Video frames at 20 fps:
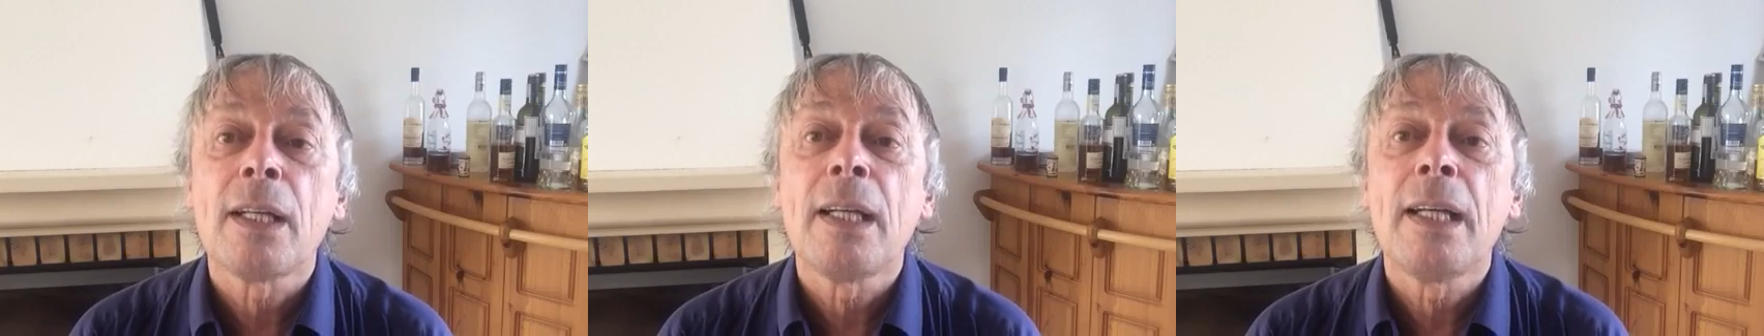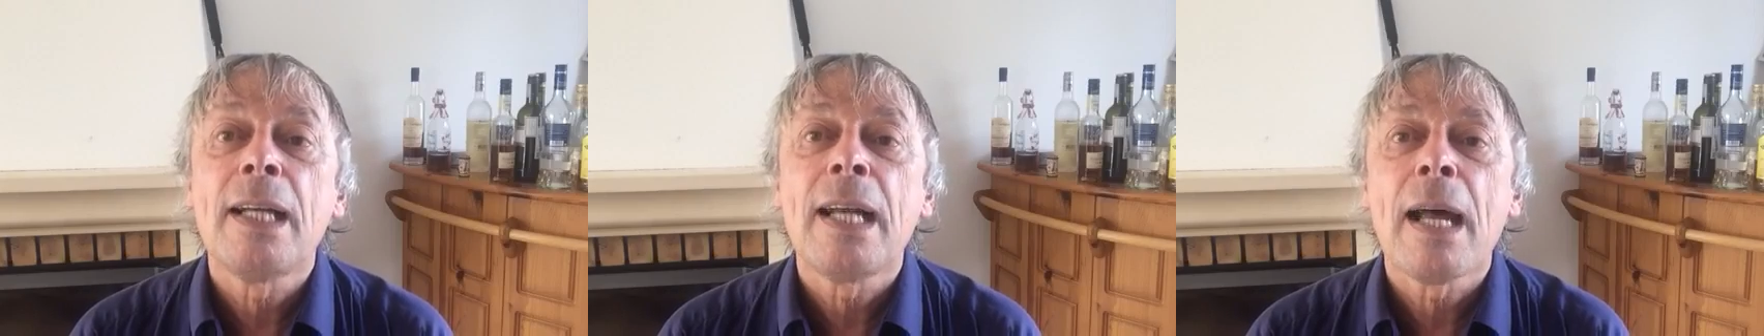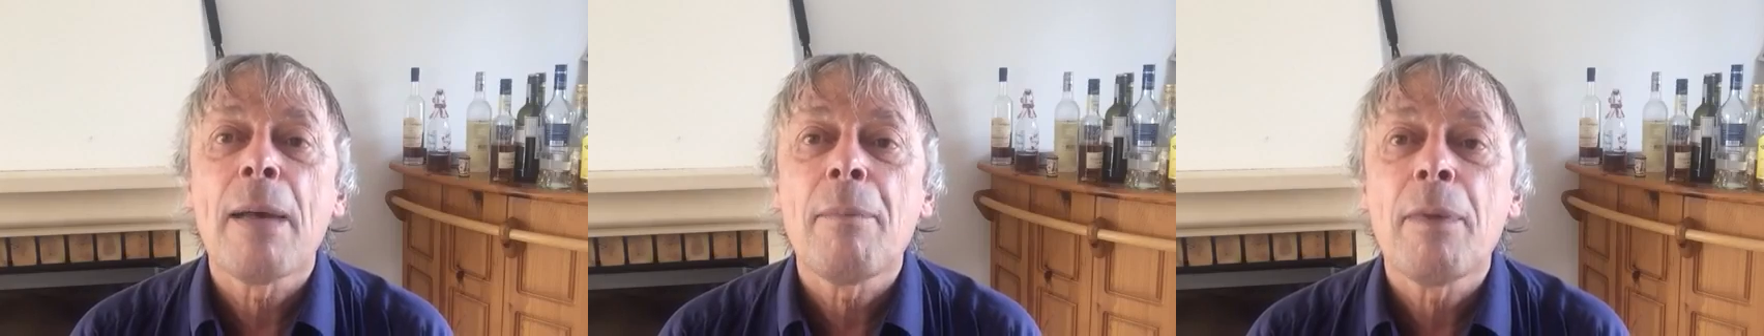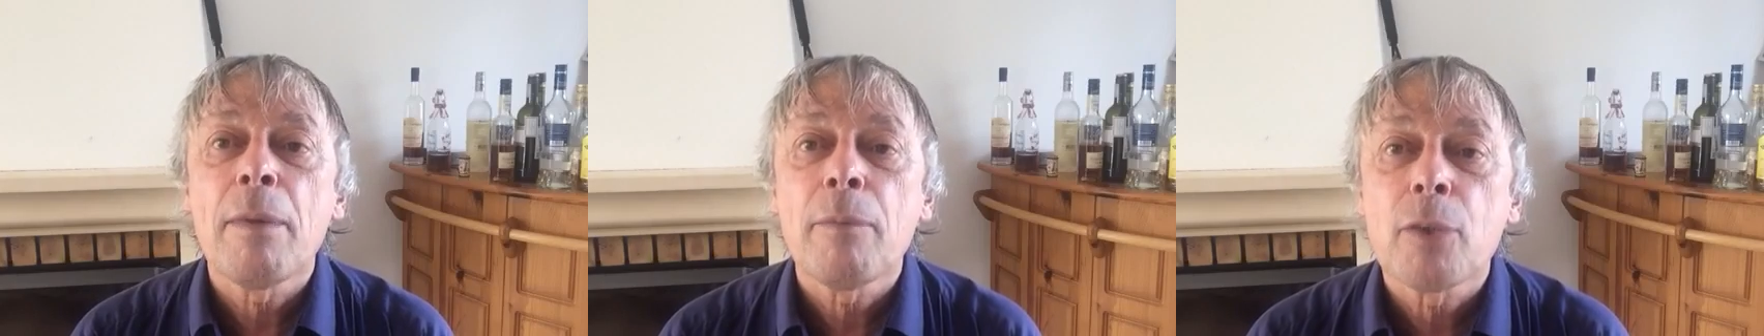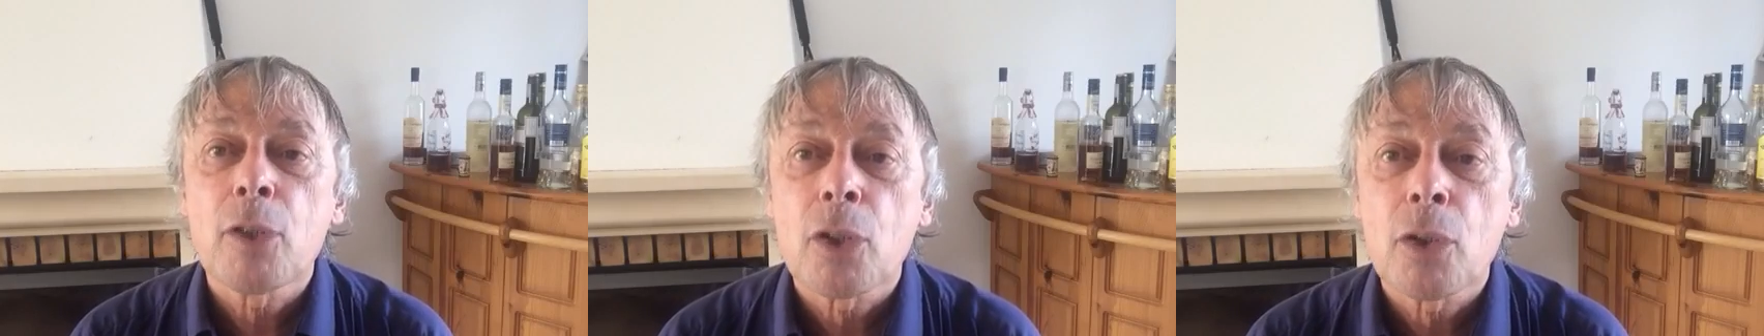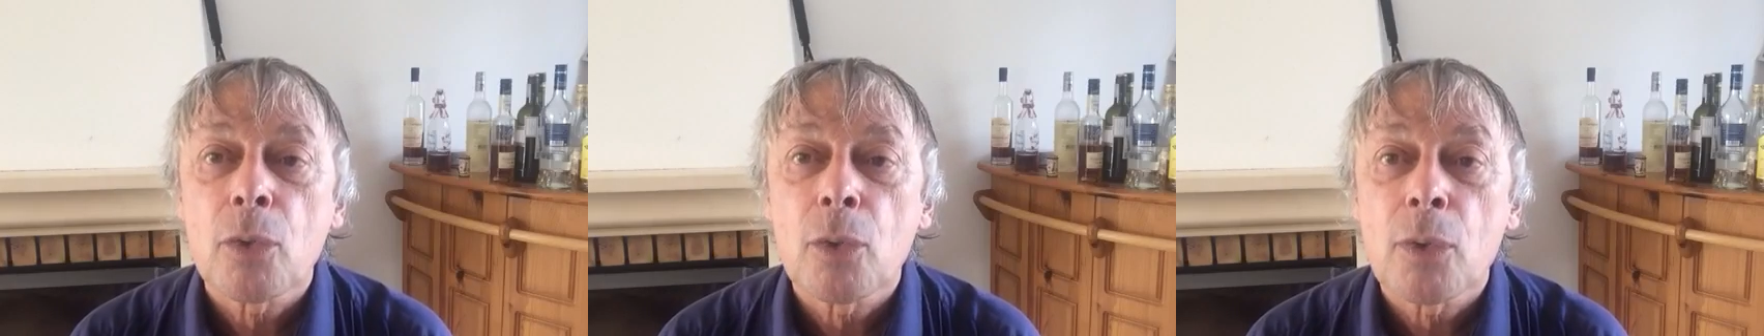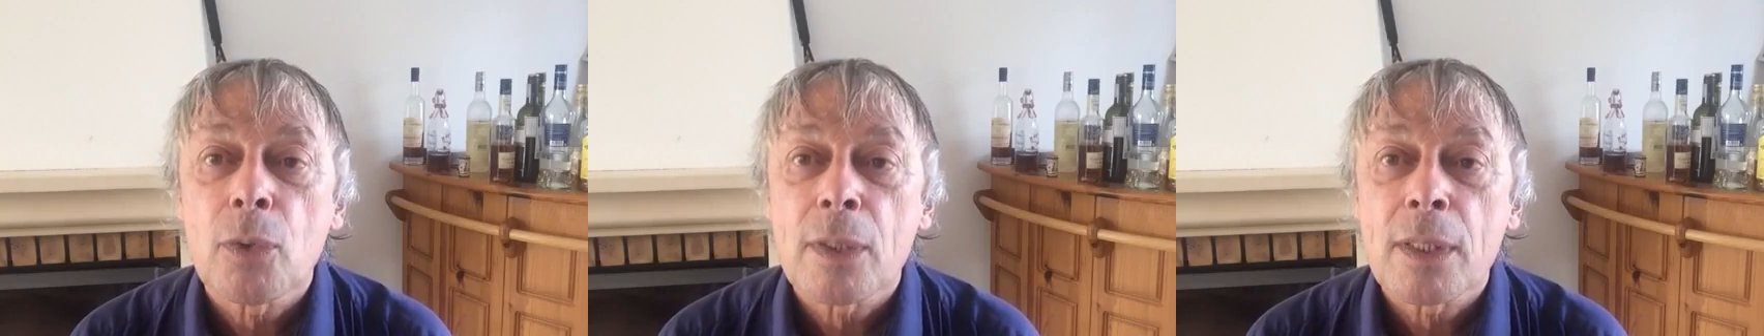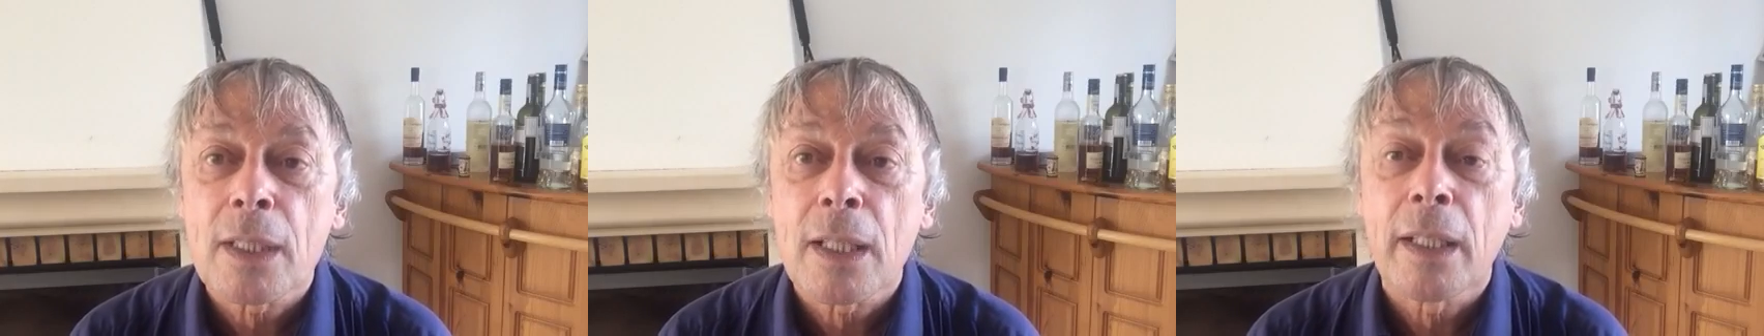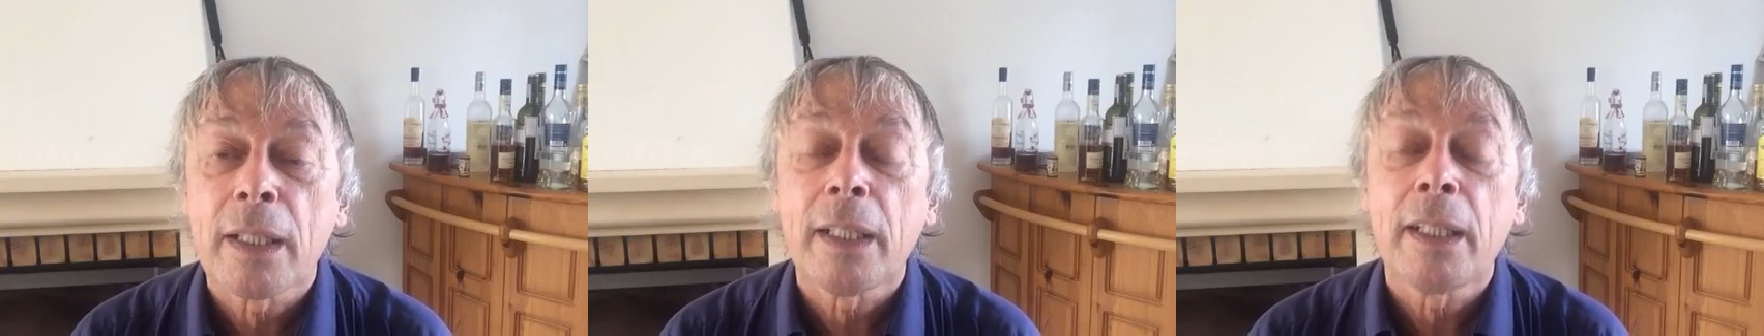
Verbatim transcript: la même chose.